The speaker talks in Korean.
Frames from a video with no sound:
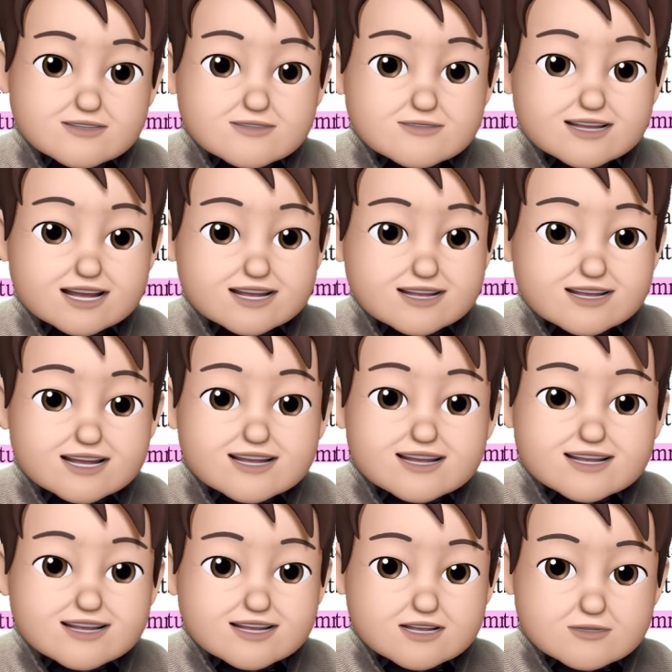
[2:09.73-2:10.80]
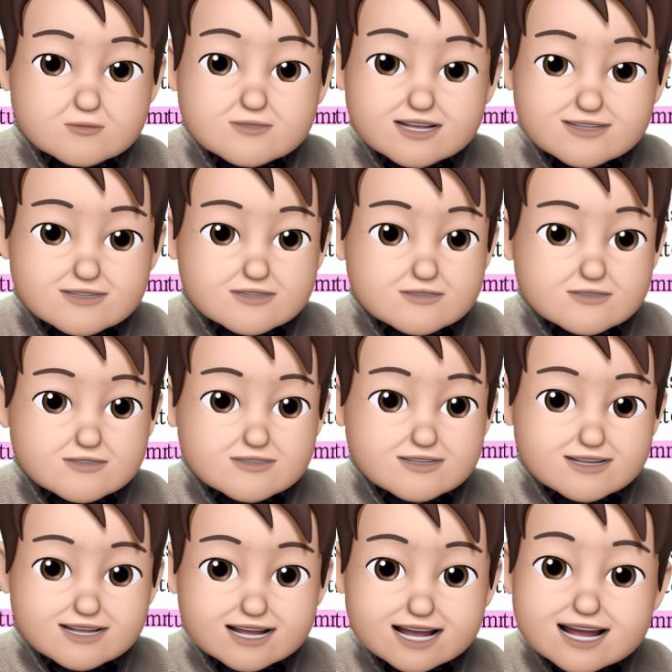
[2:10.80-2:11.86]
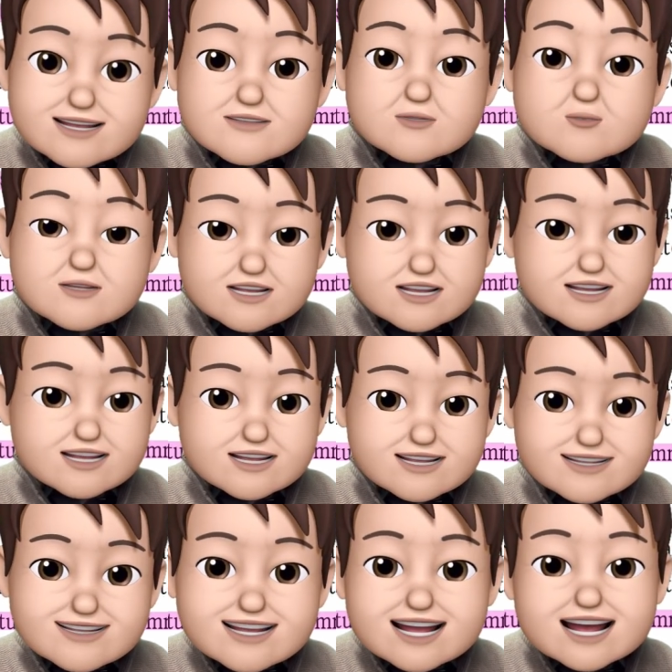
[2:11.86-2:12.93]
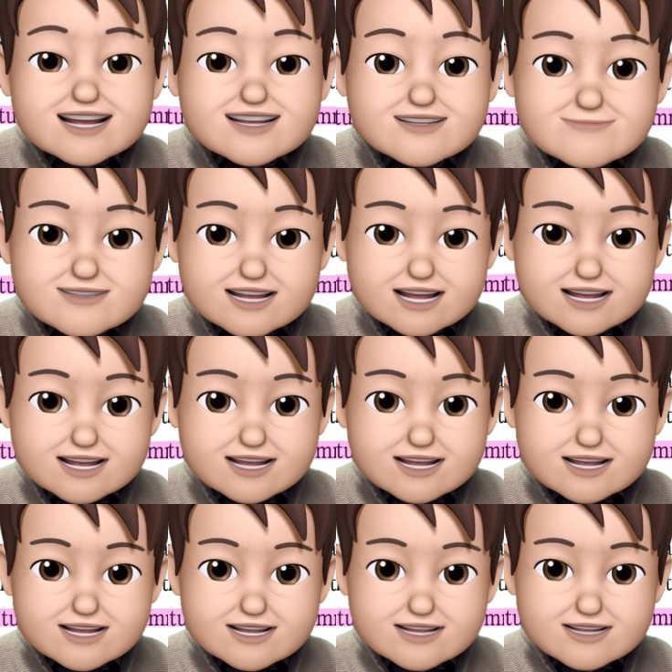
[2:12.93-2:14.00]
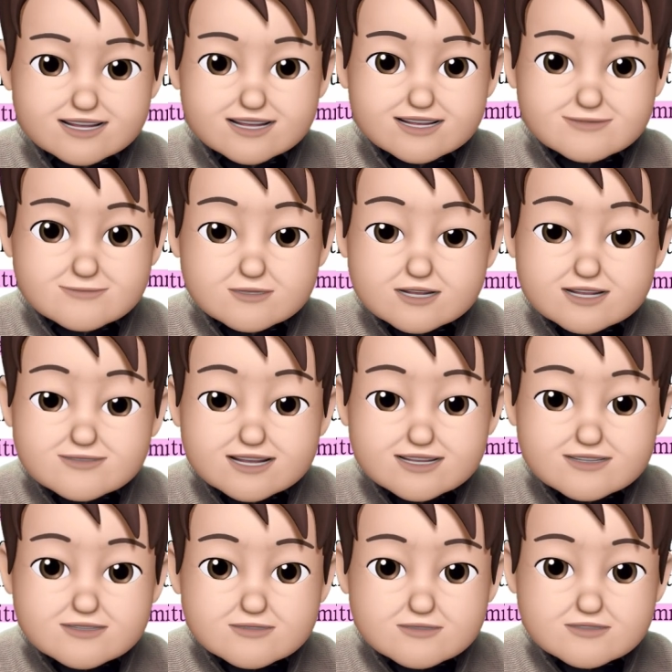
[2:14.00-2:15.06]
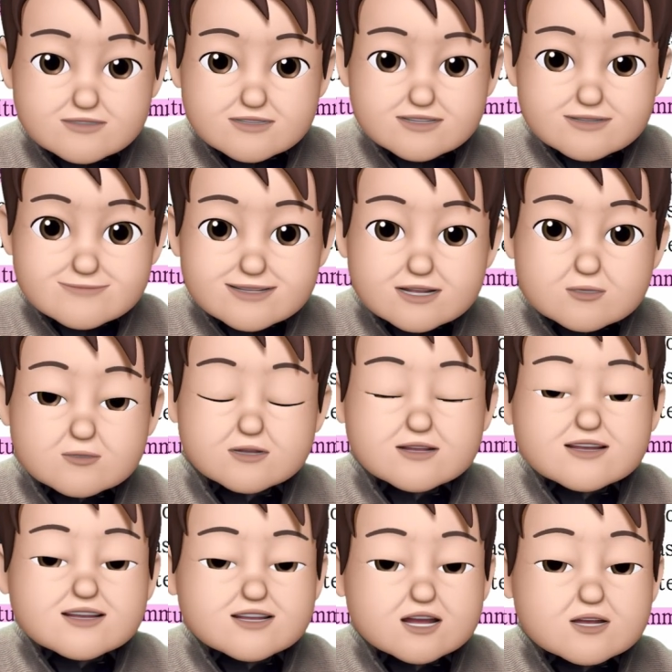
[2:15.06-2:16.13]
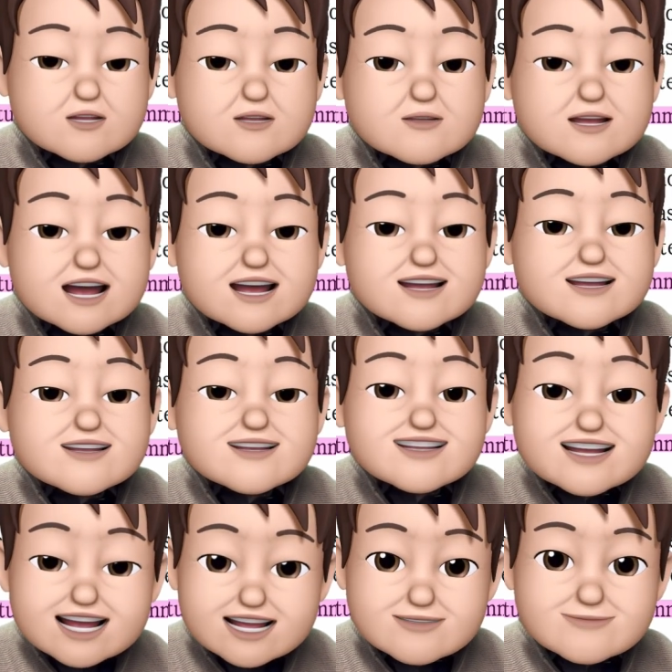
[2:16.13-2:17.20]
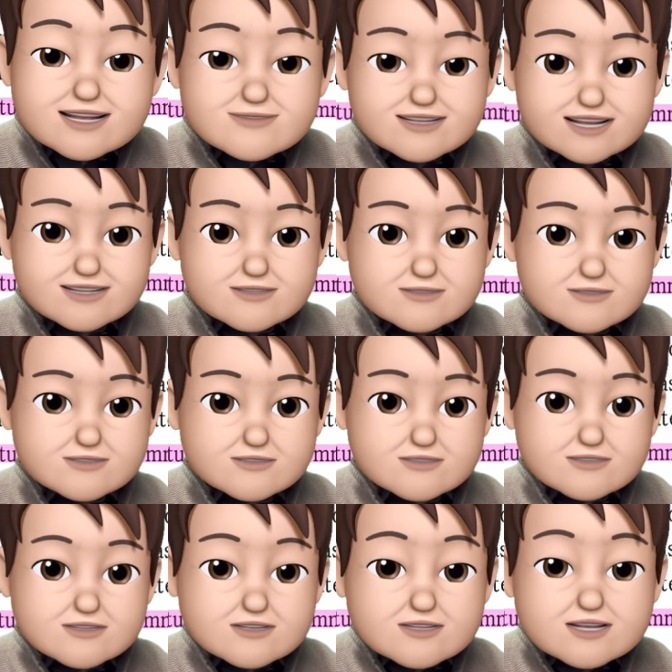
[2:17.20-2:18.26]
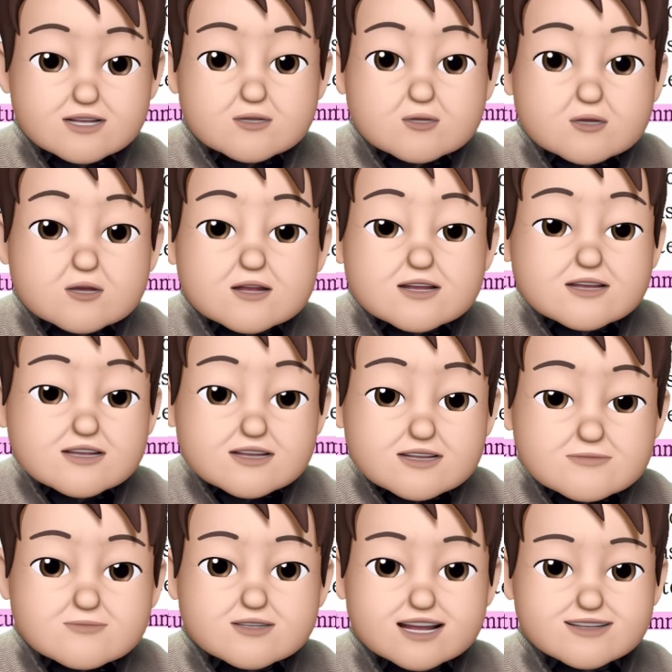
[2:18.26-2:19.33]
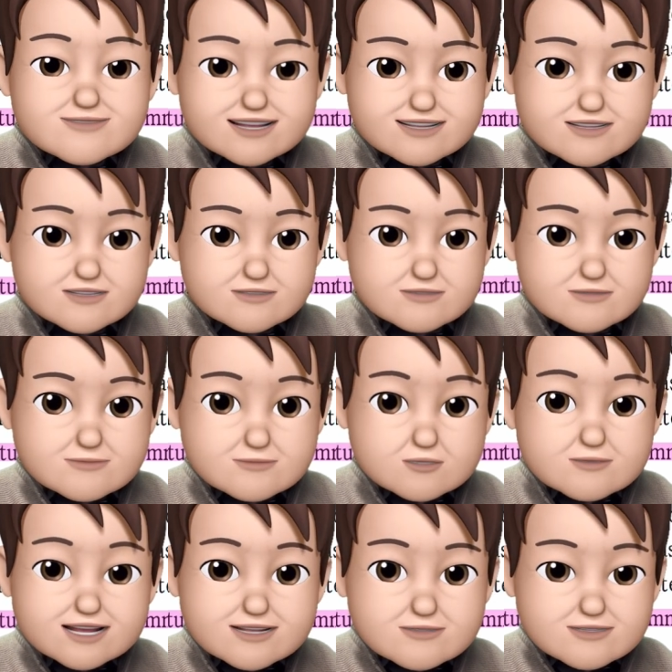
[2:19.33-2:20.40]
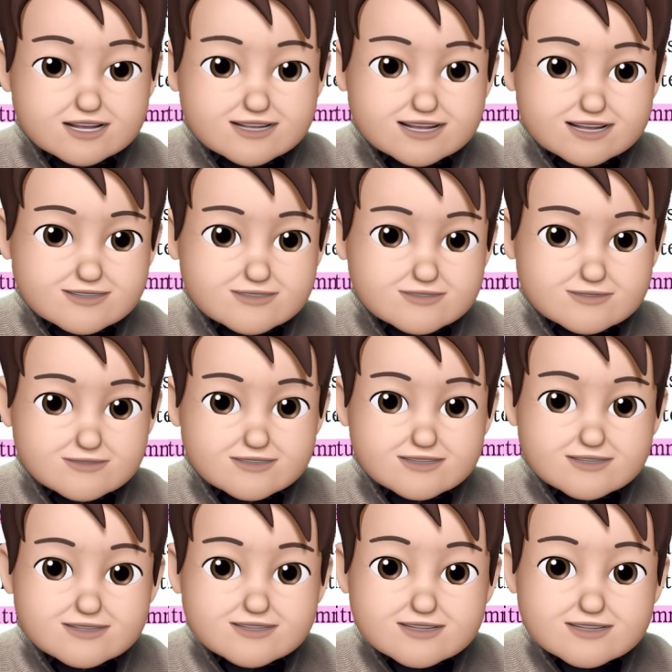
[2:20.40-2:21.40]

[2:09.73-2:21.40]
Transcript: 자, 그런데 각각의 경우에서 행동이 제약이 됩니다. 뭐에 의해서? 바로 역할 책임에 의해서 그리고 의무에 의해서 뭐와 연관된?